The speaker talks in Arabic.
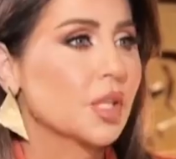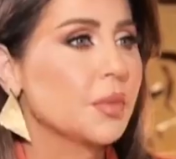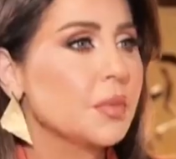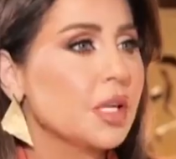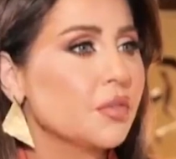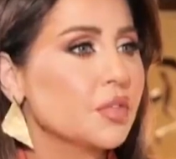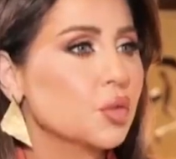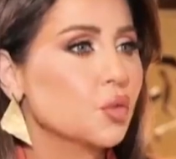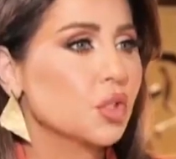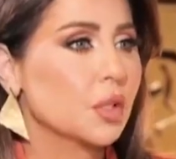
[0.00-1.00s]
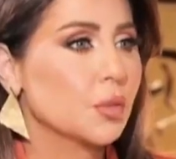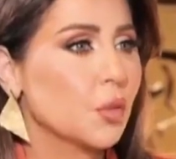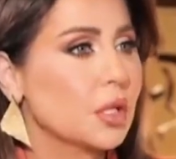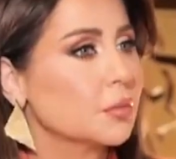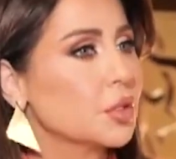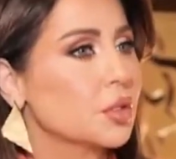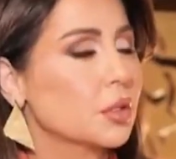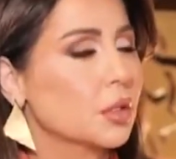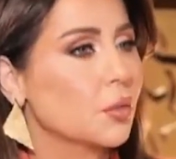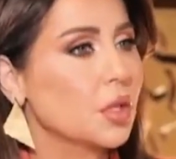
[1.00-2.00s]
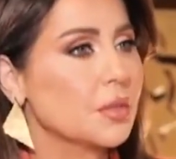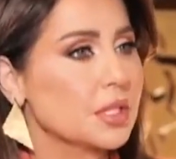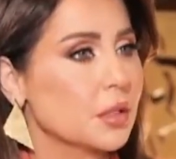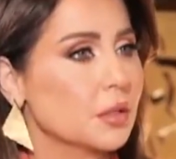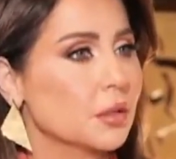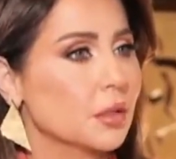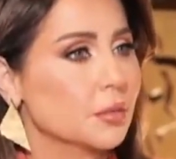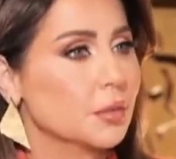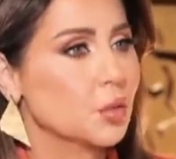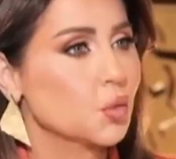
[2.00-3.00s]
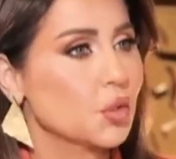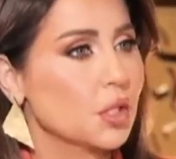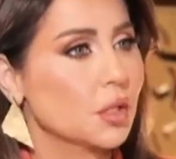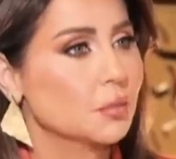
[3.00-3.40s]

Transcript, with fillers: طب بالملف السوري من وين بت... وين مصادرك من سوريا؟